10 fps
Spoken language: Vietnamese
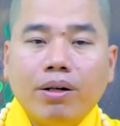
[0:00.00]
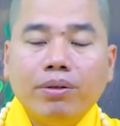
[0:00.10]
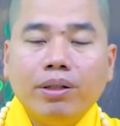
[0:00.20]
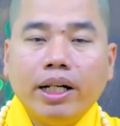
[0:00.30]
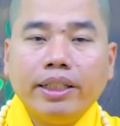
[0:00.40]

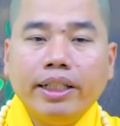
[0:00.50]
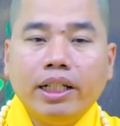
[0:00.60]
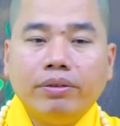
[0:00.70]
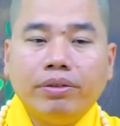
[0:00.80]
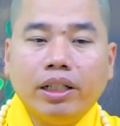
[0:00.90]
câu A Di
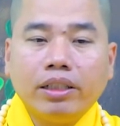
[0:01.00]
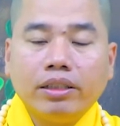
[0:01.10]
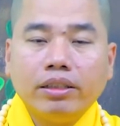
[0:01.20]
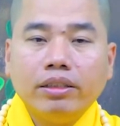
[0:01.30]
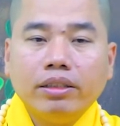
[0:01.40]
Đà Phật
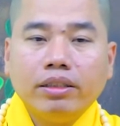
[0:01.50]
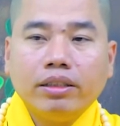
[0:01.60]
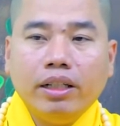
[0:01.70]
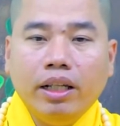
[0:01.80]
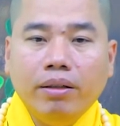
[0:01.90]

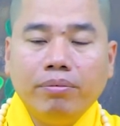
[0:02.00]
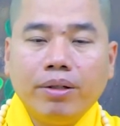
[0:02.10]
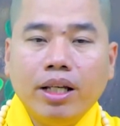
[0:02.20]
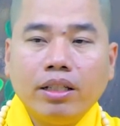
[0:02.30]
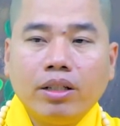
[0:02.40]

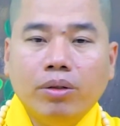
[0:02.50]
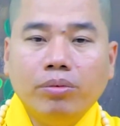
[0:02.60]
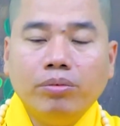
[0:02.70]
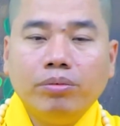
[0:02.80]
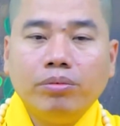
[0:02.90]
niệm đến cùng,